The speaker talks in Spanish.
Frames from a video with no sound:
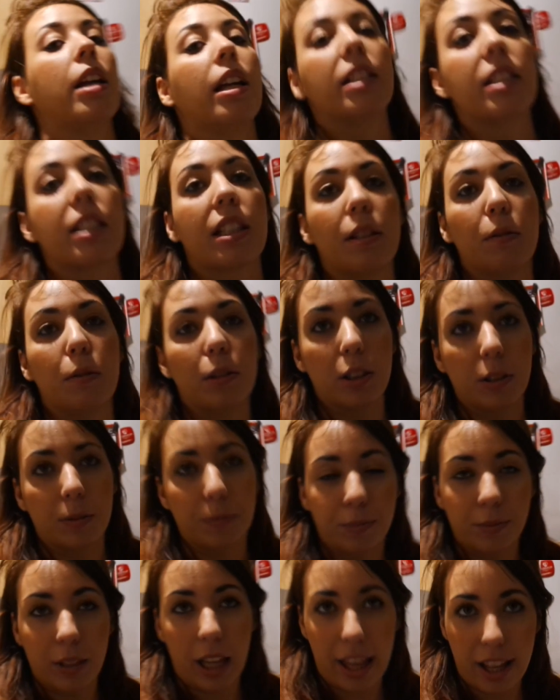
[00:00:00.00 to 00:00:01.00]
Es que bueno,
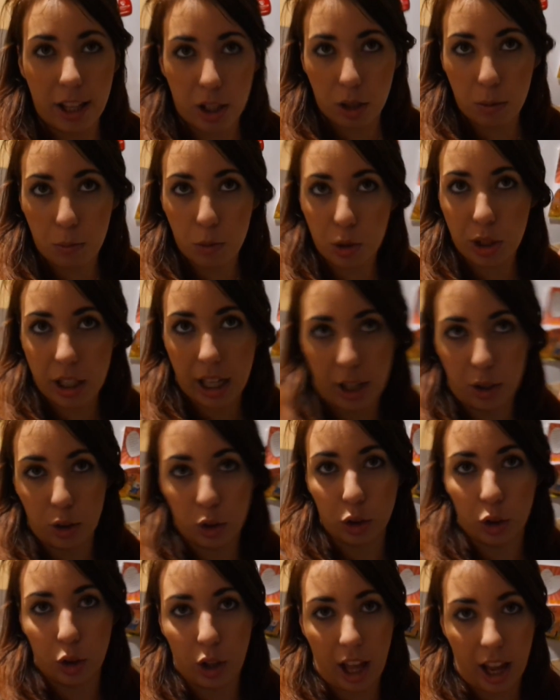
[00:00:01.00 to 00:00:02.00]
he hecho mucha,
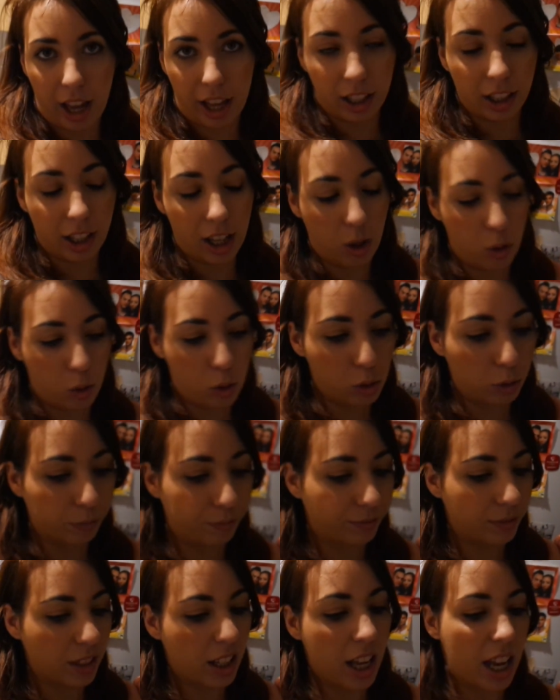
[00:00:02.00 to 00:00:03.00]
no toda, ¿eh? que luego
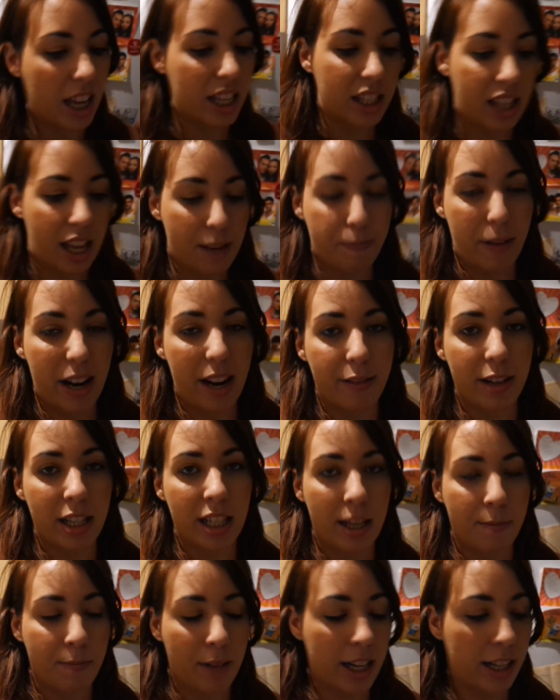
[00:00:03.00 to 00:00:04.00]
estas
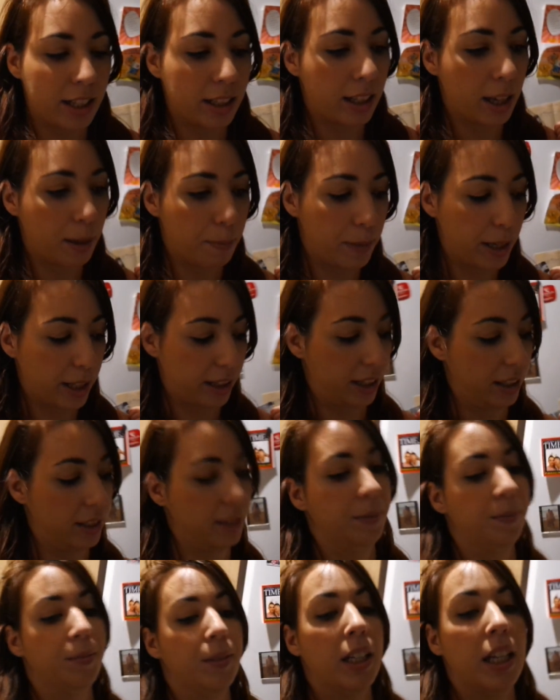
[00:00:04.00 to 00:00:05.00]
palabras se malinterpretan.
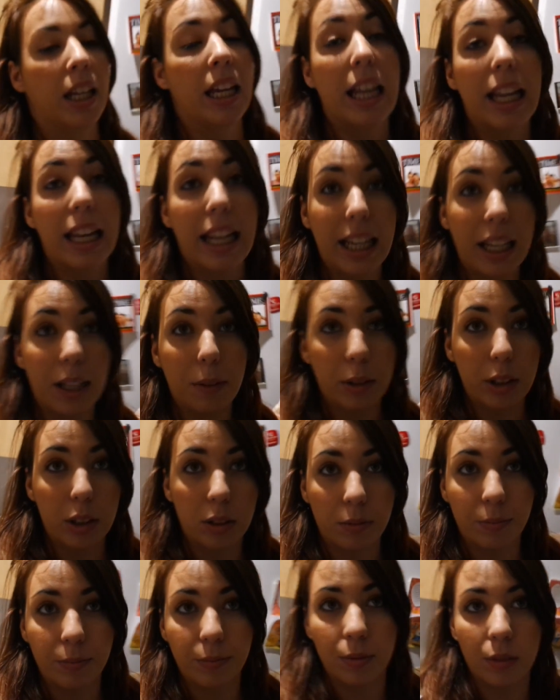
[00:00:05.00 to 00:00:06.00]
Y
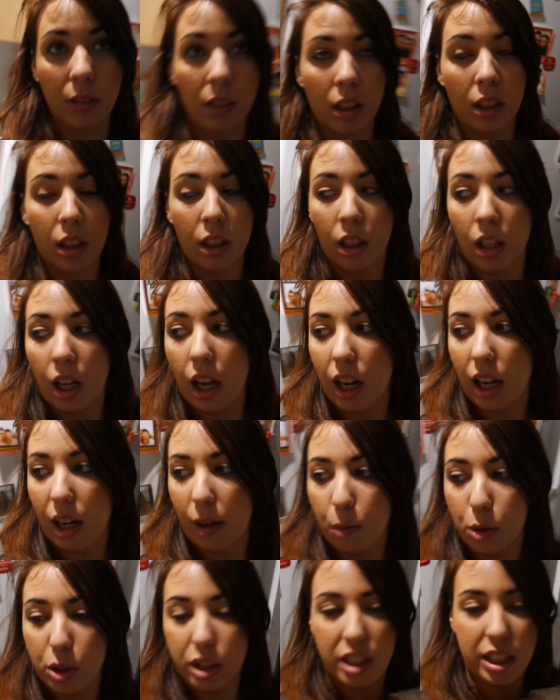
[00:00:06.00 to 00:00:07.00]
bueno,
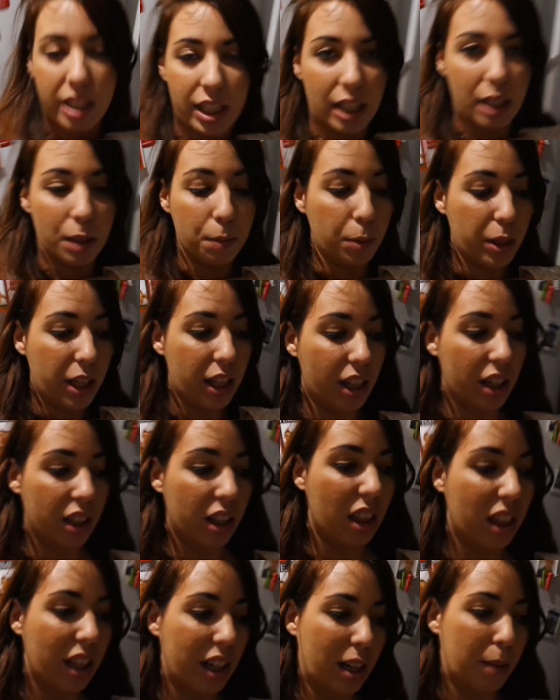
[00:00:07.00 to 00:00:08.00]
acabamos de llegar. Voy a dar
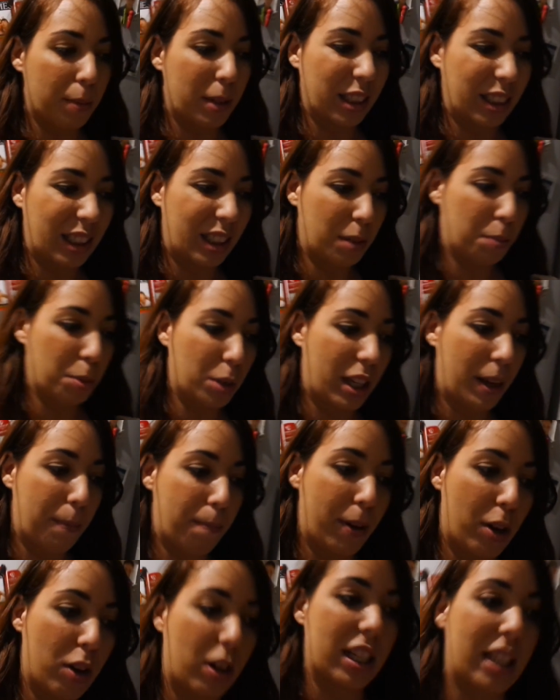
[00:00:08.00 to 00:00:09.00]
de cena a Martina porque
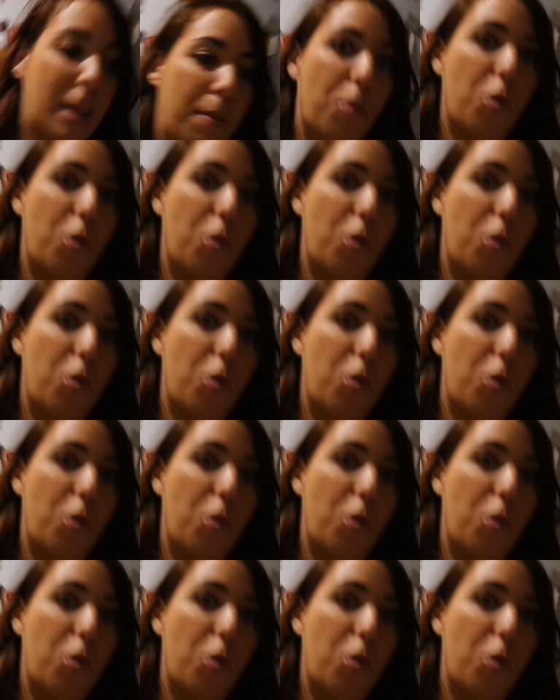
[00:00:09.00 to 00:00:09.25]
veo que se